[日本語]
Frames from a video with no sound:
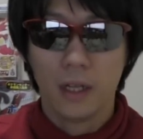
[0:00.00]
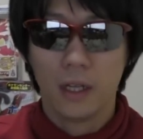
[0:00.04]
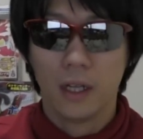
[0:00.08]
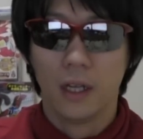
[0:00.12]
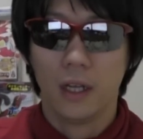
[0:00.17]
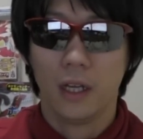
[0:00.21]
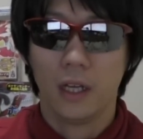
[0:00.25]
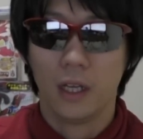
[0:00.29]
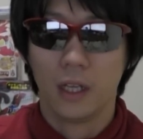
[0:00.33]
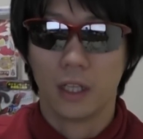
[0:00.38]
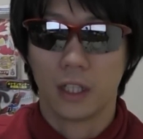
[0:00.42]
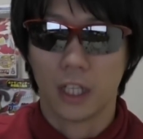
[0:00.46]
で、
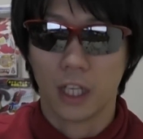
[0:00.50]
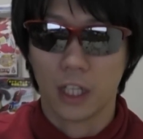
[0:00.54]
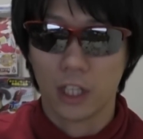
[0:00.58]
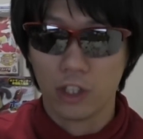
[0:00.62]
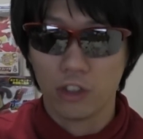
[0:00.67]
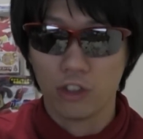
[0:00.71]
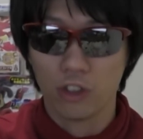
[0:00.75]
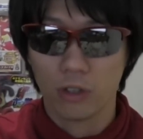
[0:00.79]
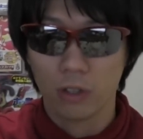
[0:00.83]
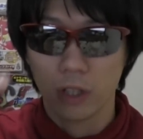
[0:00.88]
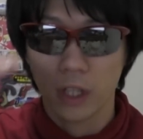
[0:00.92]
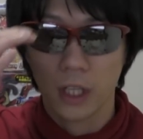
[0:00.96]
えー、
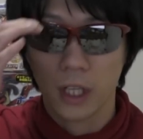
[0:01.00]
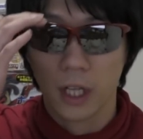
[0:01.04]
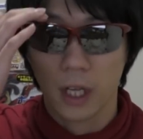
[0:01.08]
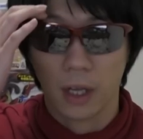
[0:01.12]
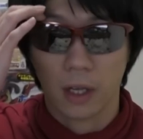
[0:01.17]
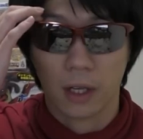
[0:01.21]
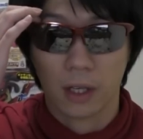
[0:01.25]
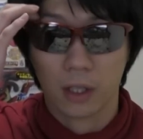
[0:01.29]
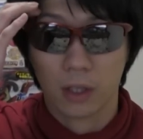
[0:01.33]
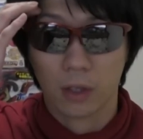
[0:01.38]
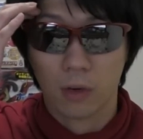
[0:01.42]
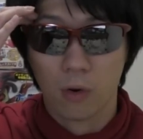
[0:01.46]
劇場で
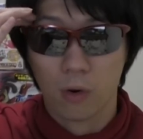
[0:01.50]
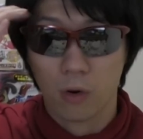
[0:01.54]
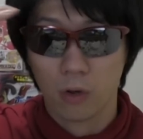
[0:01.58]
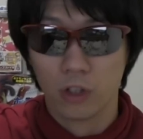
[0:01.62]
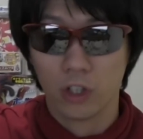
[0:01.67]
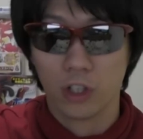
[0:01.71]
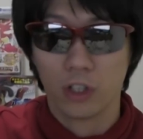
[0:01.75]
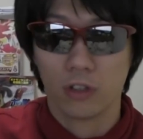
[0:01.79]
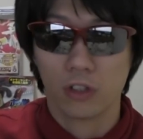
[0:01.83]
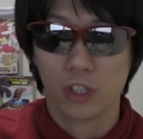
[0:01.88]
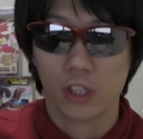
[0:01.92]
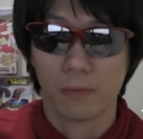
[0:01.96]
購
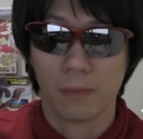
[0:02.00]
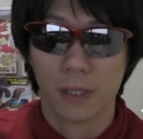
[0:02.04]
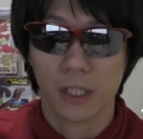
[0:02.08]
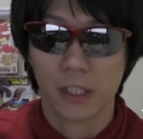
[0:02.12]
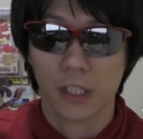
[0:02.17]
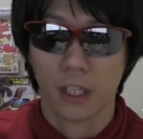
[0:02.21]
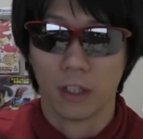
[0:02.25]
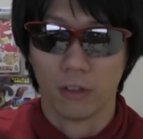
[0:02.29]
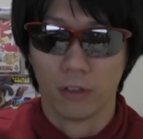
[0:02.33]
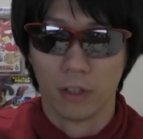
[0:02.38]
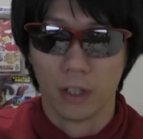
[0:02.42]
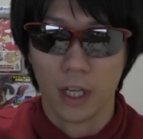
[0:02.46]
入をしま
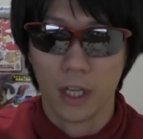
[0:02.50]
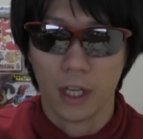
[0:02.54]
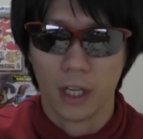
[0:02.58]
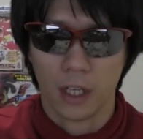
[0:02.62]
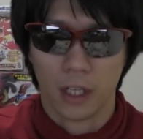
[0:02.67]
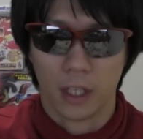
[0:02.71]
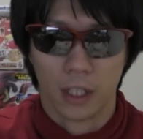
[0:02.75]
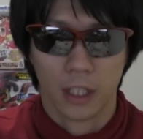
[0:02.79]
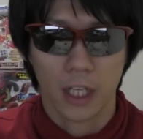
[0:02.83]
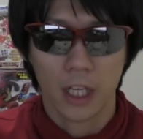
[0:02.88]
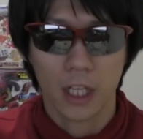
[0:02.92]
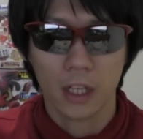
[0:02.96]
したの
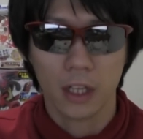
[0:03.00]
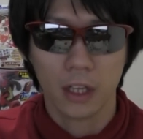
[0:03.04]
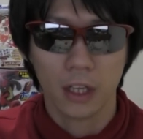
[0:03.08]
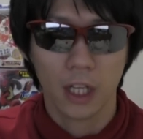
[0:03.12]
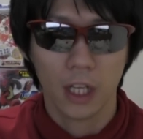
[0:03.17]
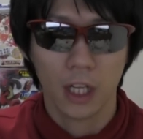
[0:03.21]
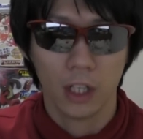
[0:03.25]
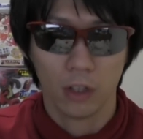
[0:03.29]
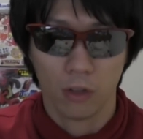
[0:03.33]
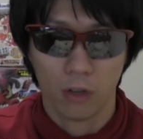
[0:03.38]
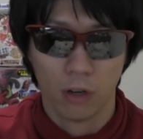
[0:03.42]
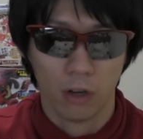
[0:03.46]
で、限
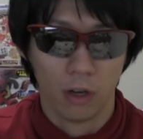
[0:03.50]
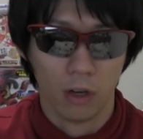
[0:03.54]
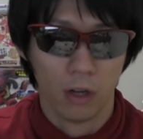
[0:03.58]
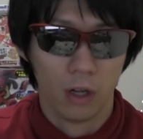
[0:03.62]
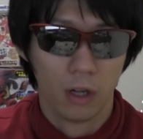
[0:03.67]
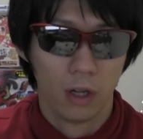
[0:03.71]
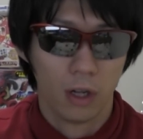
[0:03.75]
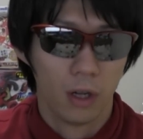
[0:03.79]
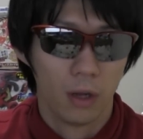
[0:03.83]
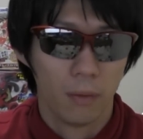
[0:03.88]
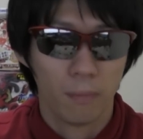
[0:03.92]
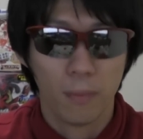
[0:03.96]
定の
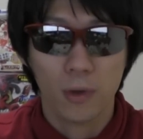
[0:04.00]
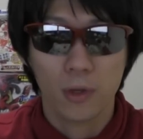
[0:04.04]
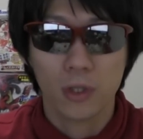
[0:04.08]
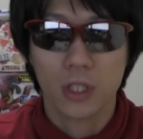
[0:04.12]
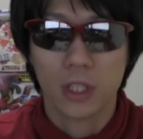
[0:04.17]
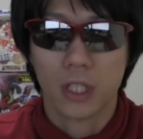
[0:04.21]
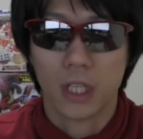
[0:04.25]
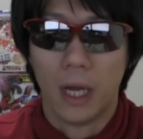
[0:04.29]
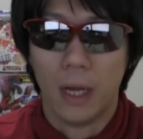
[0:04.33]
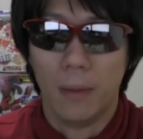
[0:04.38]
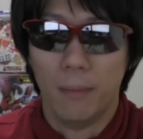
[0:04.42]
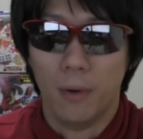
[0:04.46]

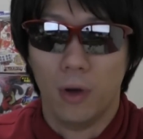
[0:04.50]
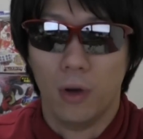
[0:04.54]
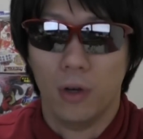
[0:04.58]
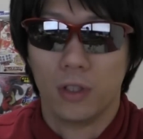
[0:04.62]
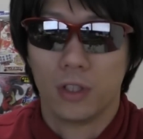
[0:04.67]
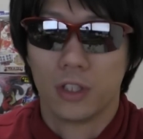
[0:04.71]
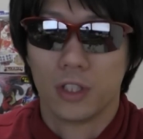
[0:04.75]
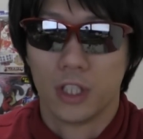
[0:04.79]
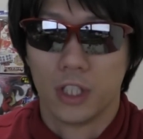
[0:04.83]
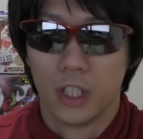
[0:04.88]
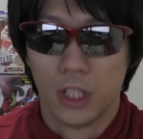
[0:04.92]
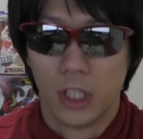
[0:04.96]
ポスターも
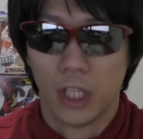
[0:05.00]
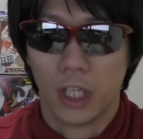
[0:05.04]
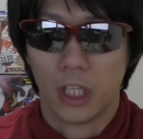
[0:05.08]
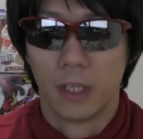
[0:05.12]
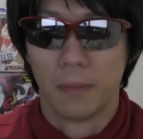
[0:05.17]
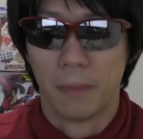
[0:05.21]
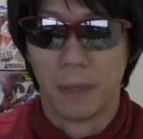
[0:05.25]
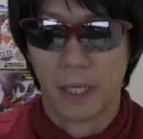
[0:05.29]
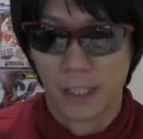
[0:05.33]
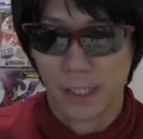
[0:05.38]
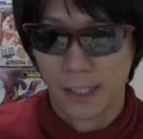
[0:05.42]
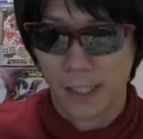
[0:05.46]
ついて
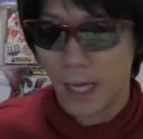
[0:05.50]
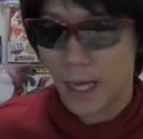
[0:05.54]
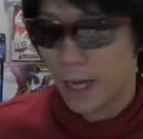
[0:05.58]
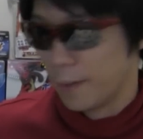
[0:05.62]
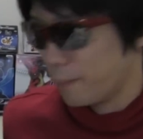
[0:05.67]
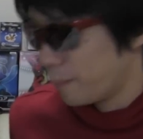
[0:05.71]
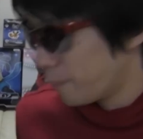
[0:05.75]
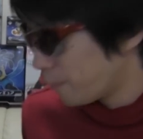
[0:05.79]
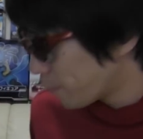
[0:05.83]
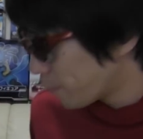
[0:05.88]
きました。